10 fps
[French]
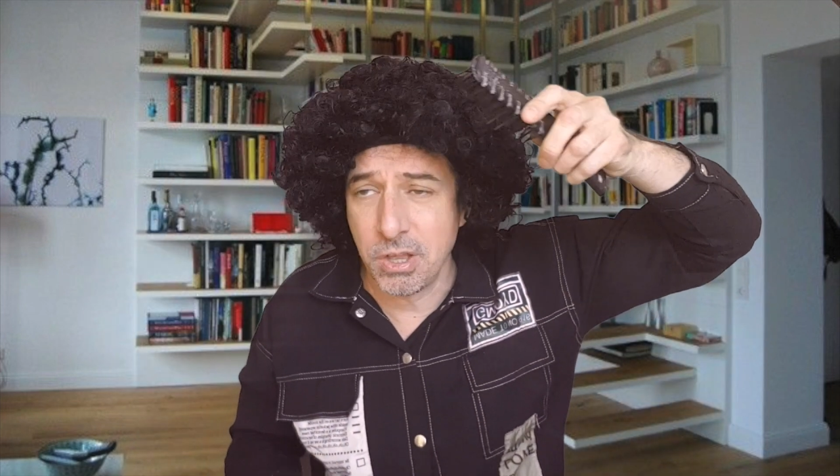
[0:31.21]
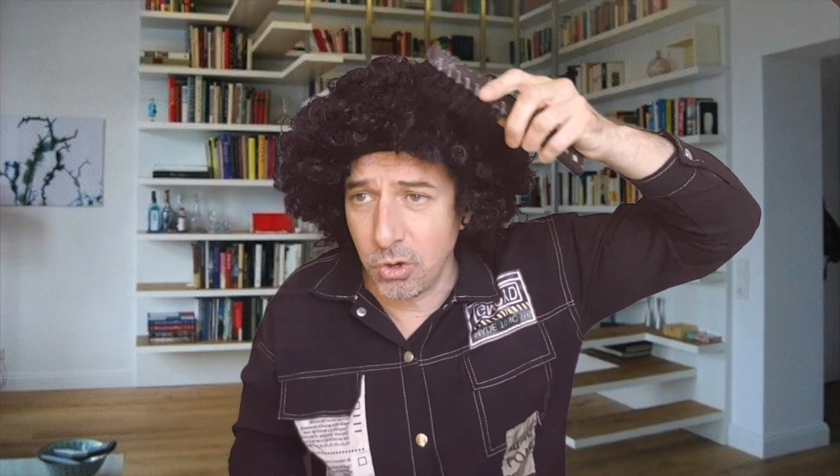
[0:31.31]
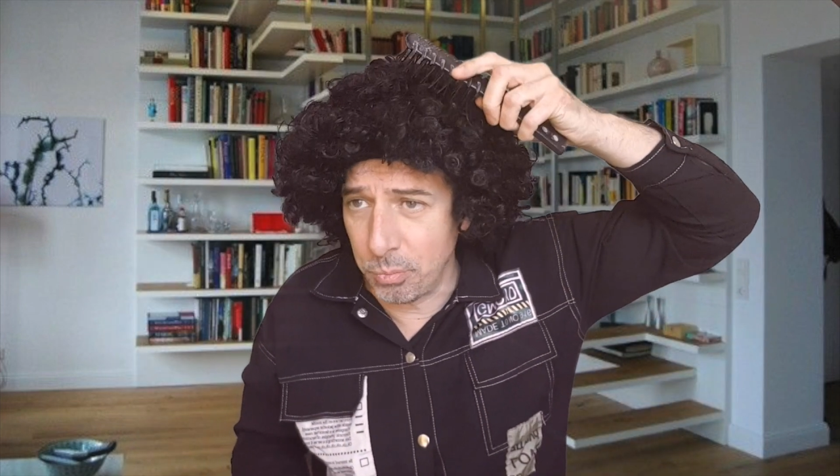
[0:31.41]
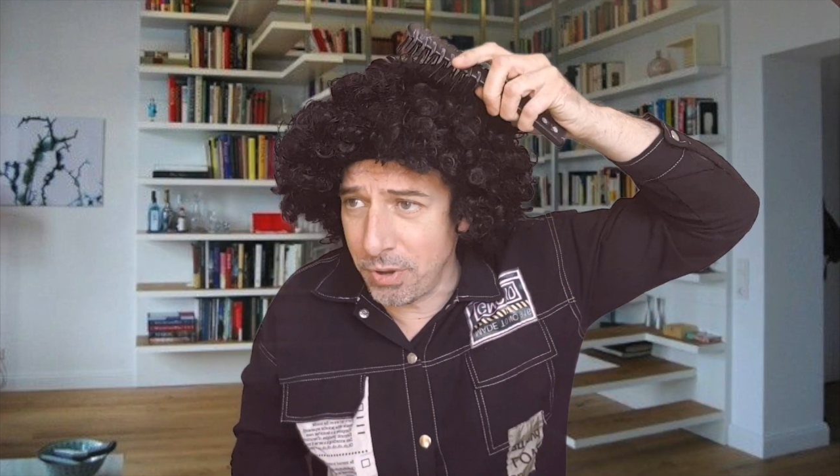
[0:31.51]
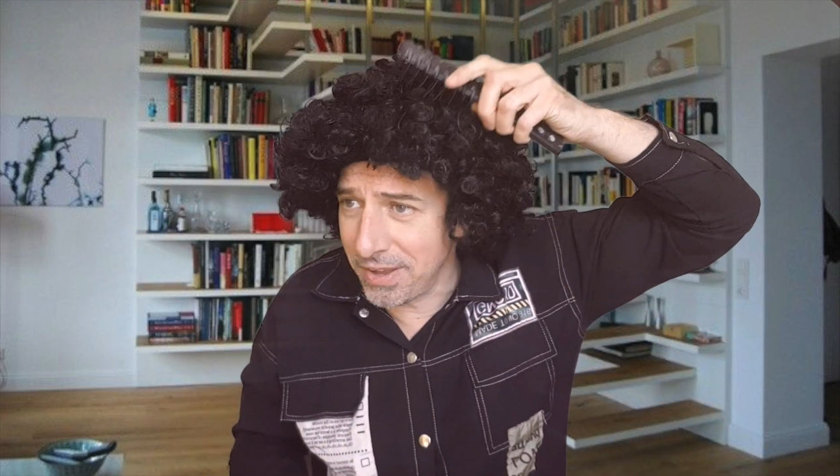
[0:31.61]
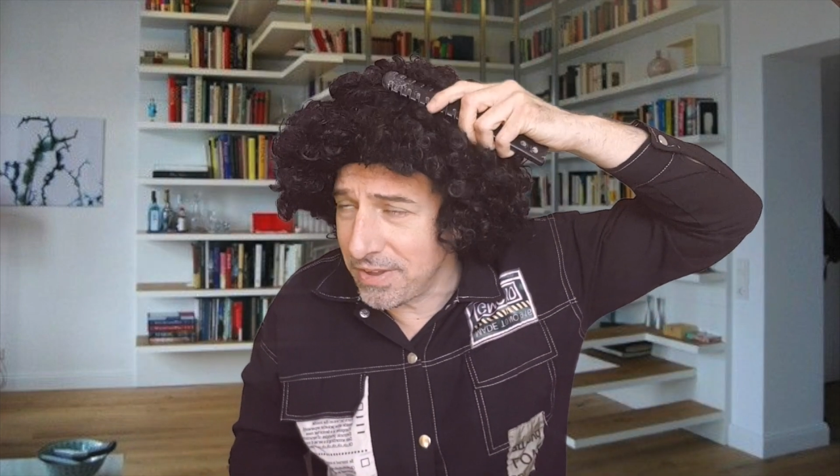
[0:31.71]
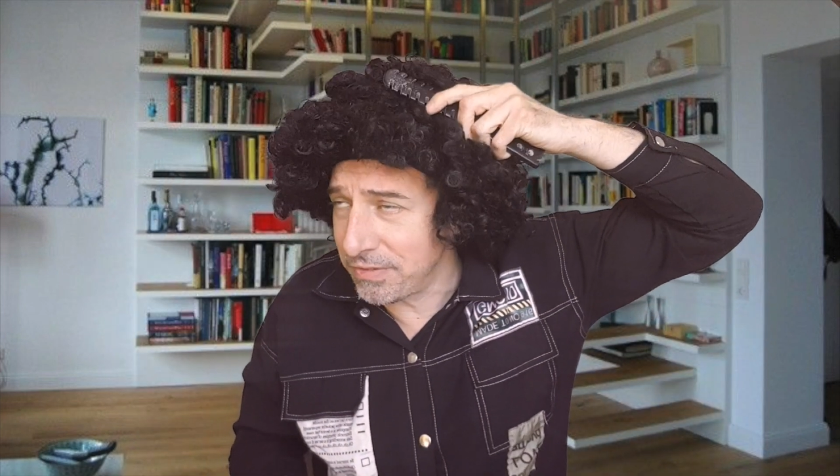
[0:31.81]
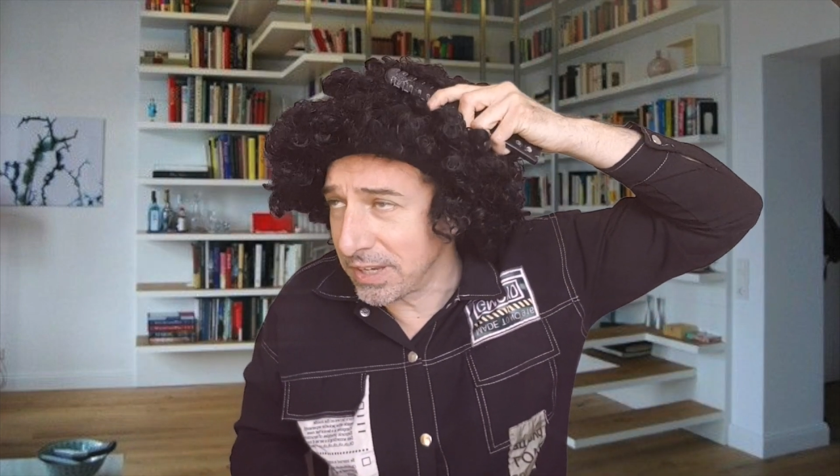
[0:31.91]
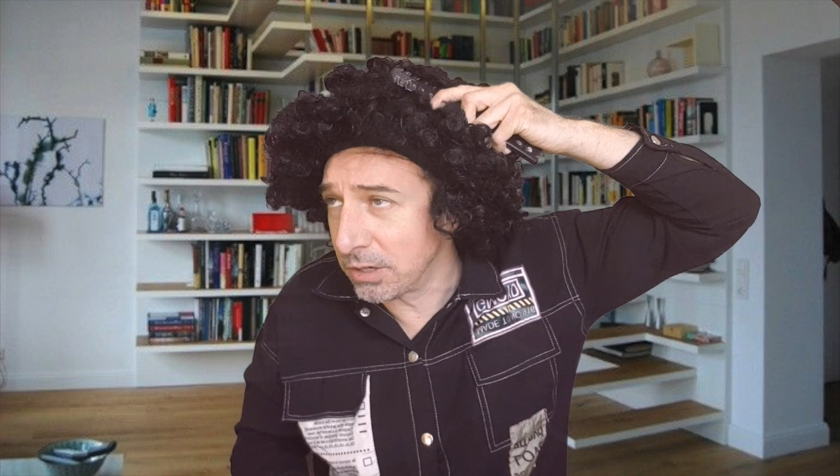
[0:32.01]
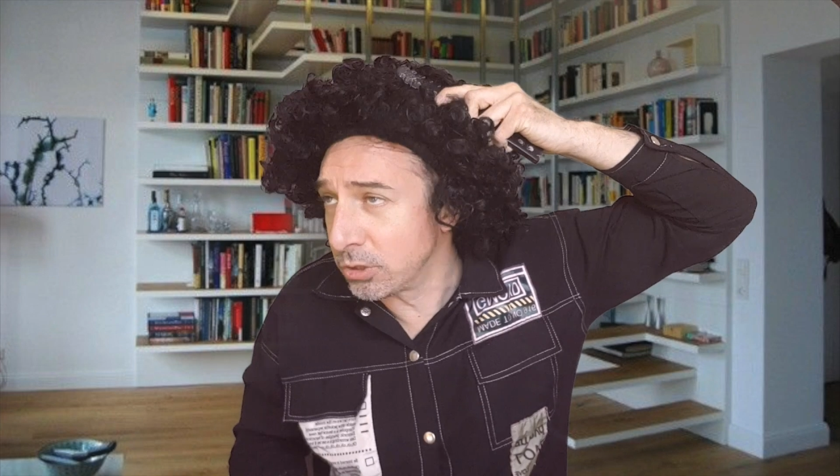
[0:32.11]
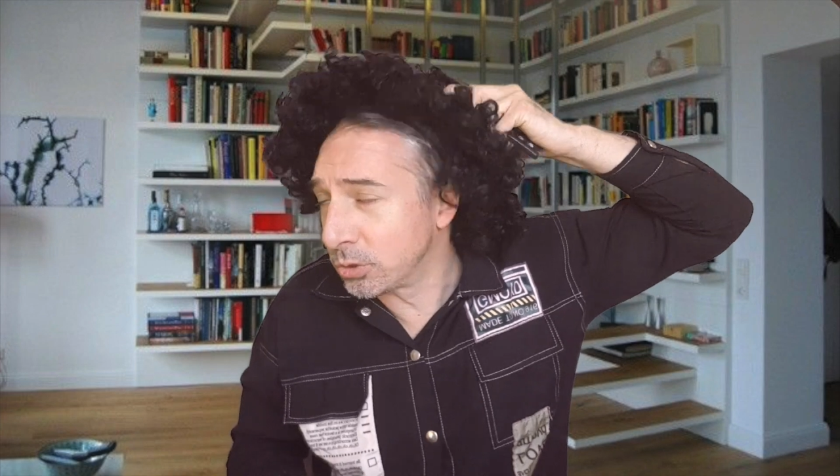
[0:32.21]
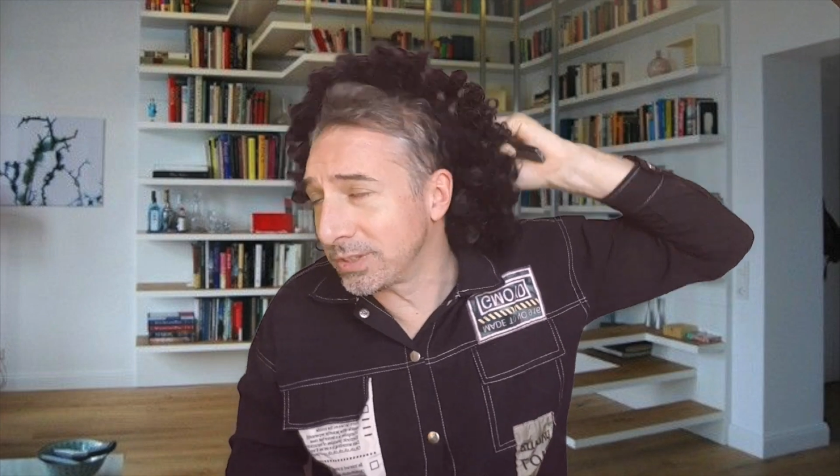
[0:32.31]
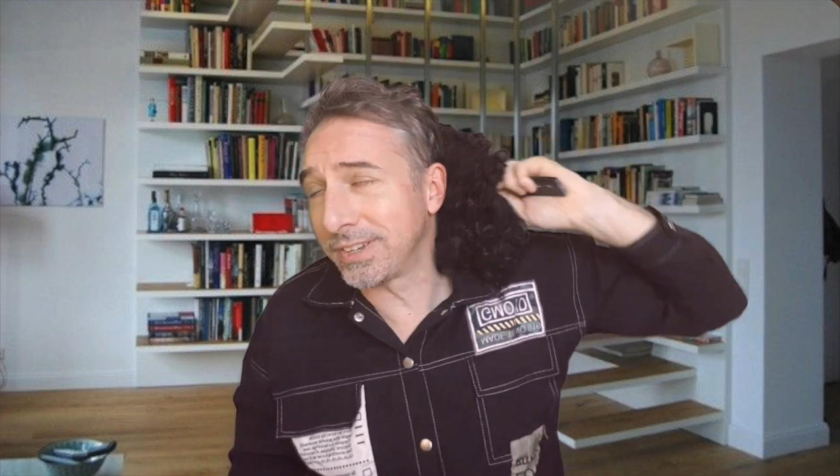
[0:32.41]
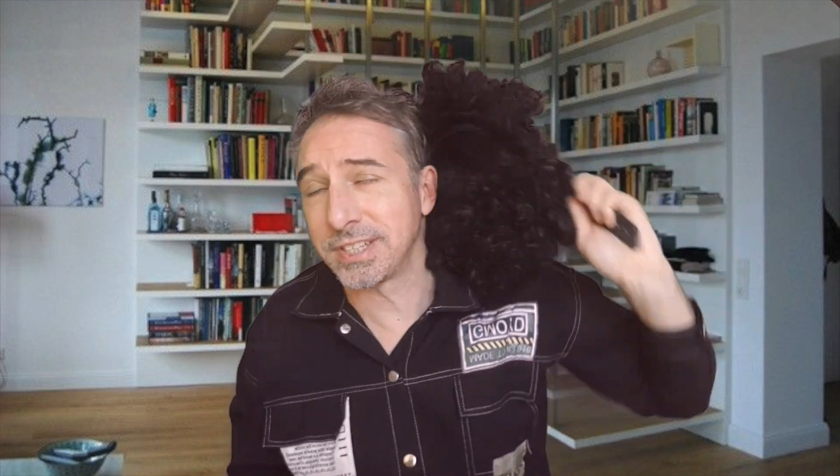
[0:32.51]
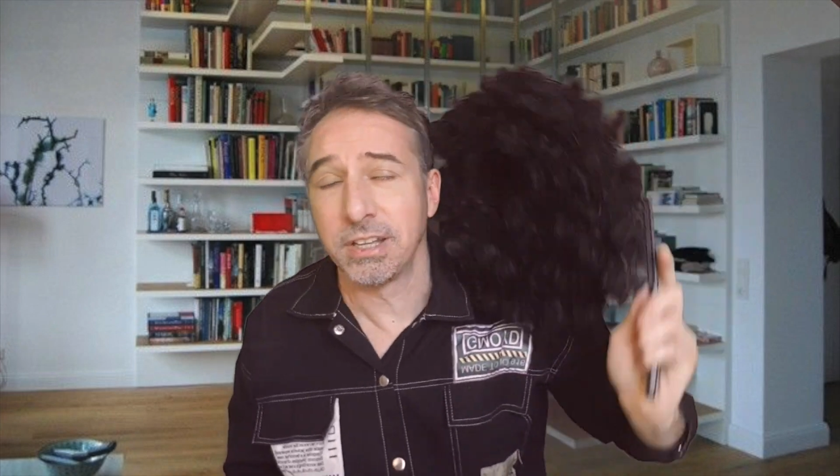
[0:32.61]
qu'on peut arriver à faire quelque chose
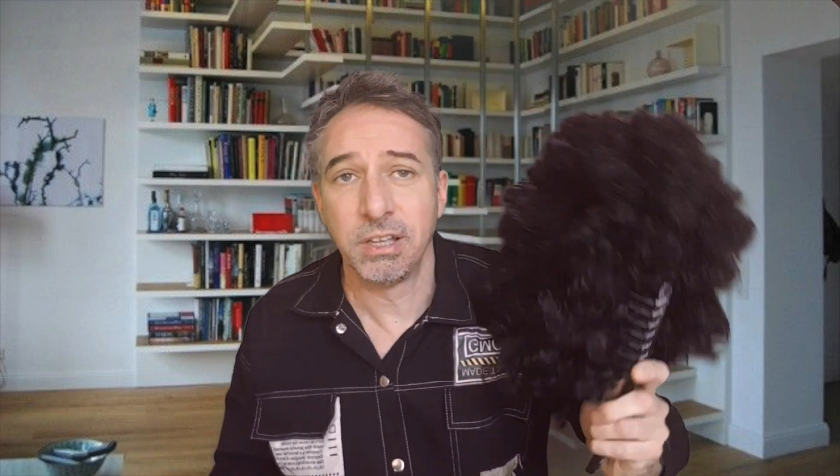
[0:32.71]
avec ça.